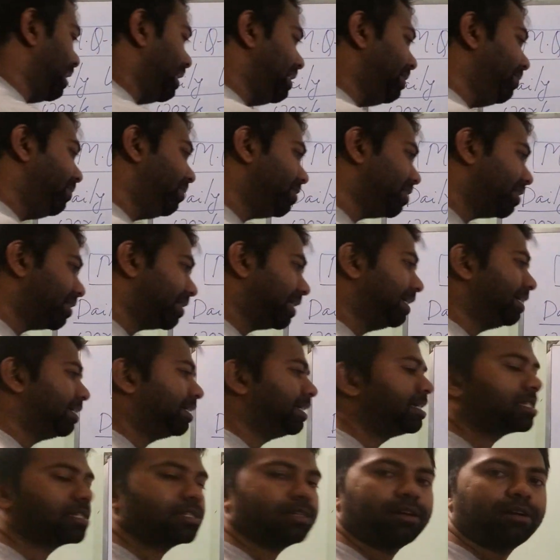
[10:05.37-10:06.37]
এই
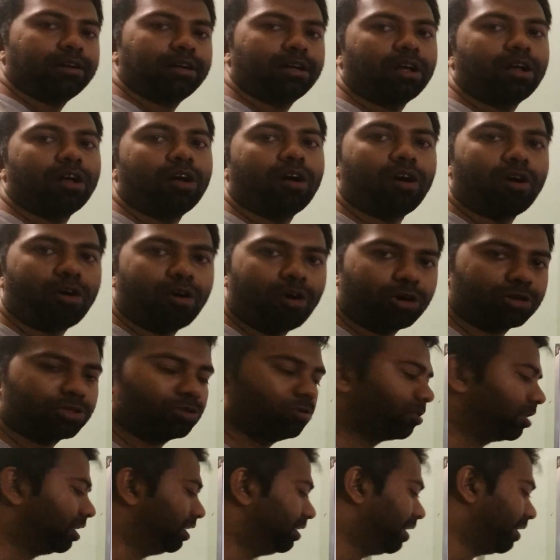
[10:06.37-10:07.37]
সেন্টেন্সটার অর্থ
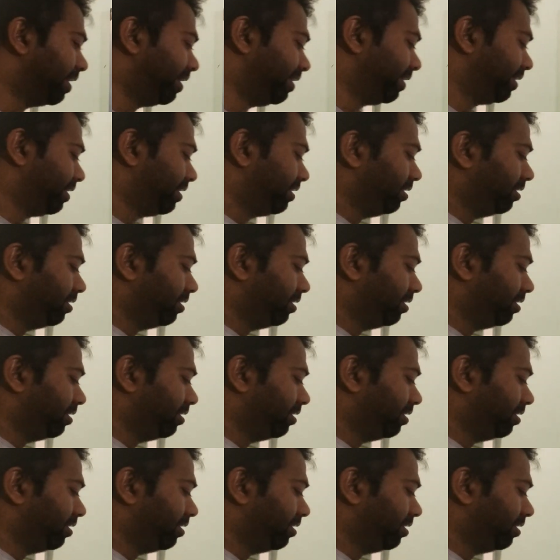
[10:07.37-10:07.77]
কি দাঁড়ায়